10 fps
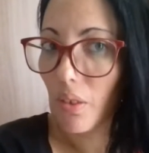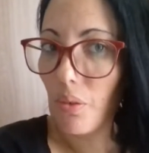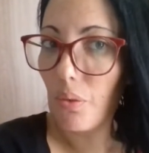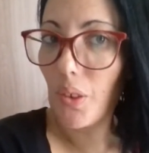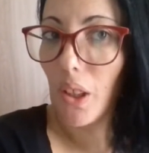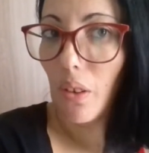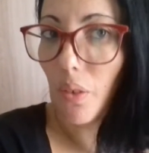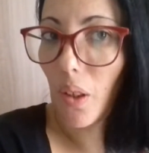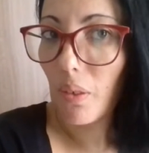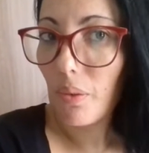Então,
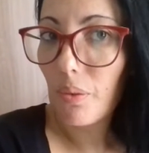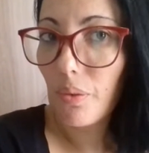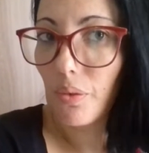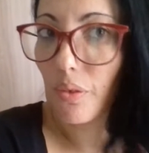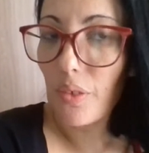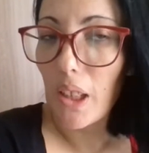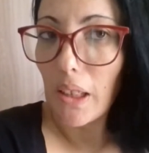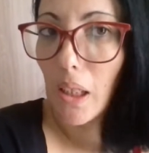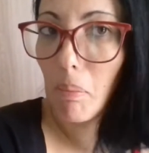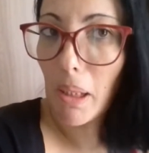ó,
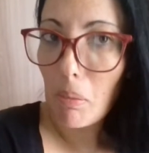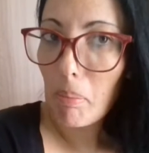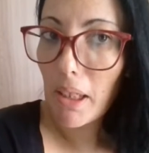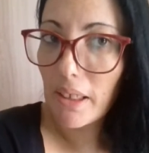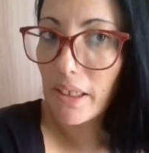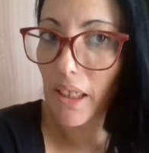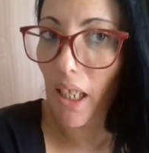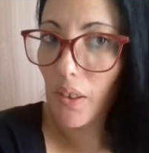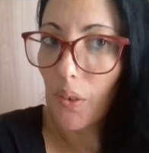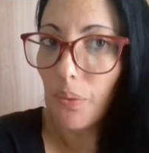ele tá bem
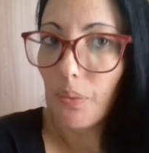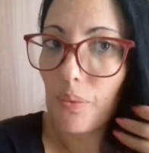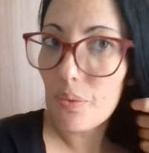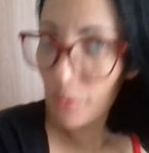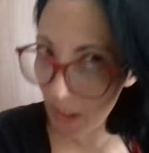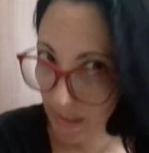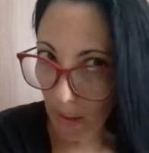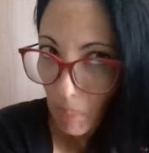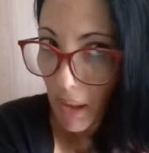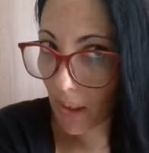embaraçado, tá
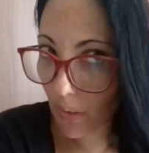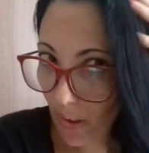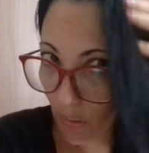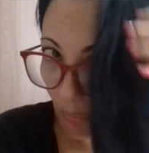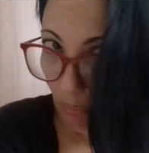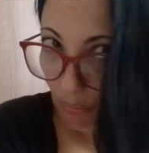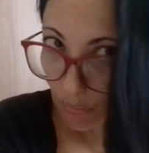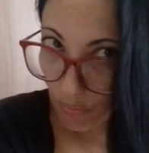sem brilho nenhum.